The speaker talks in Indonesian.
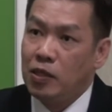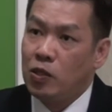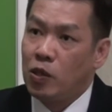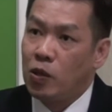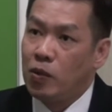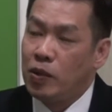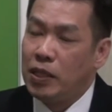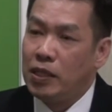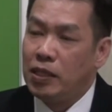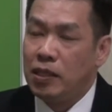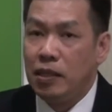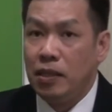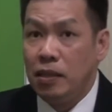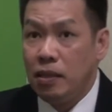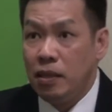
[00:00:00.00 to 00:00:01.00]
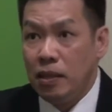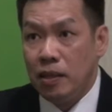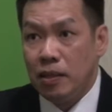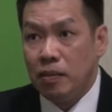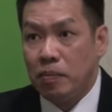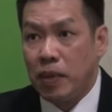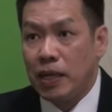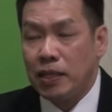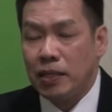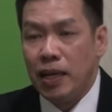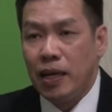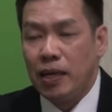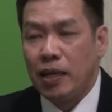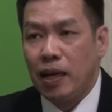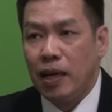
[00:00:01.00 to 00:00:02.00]
Jokowi di sini bagi
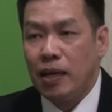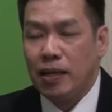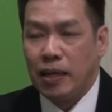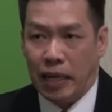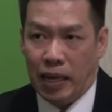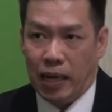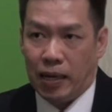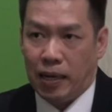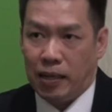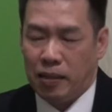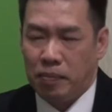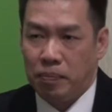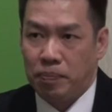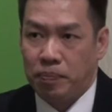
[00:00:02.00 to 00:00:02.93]
saya adalah gerakan